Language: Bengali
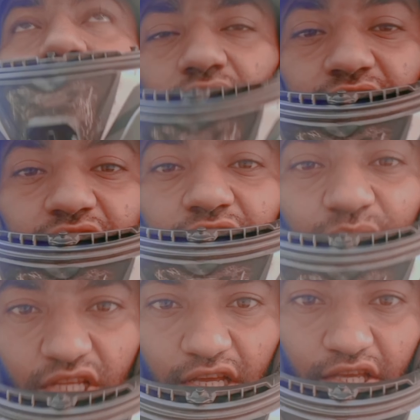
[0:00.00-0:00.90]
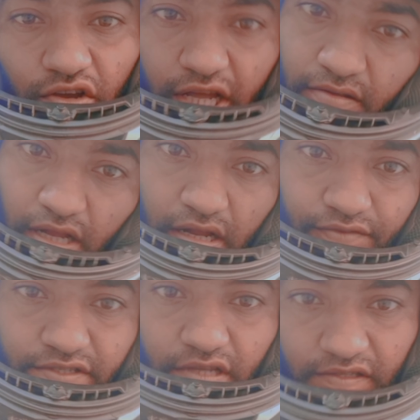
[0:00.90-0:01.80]
দেখা যাক সামনে দিকে কী হয় আল্লাহ
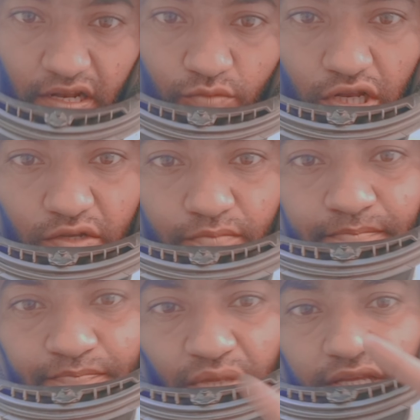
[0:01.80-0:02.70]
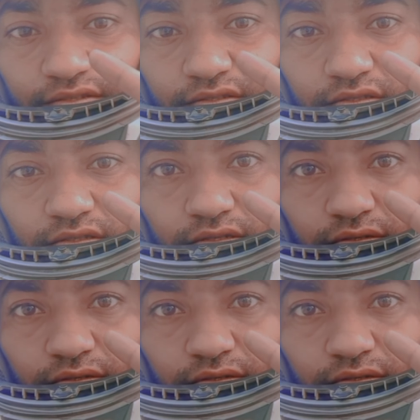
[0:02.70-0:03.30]
হাফেজ আসসালামু আলাইকুম প্লিজ